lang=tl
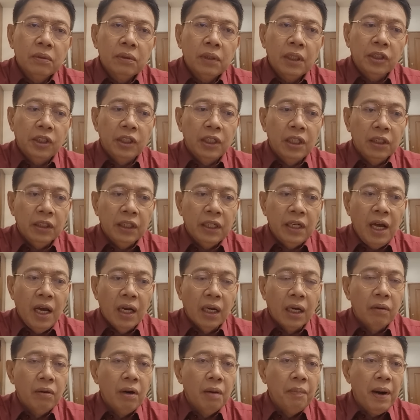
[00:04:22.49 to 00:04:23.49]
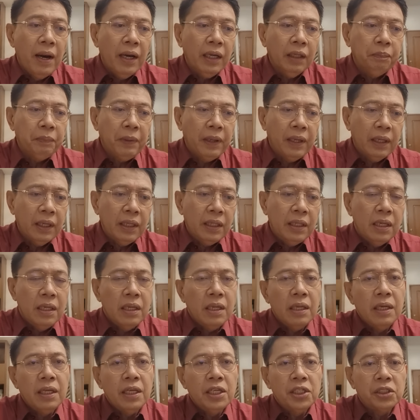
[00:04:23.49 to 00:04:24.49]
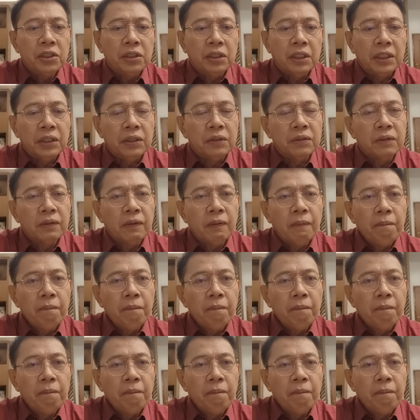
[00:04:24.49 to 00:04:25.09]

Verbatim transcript: At yan ang ginagawa. Bakit parang inililihis ninyo?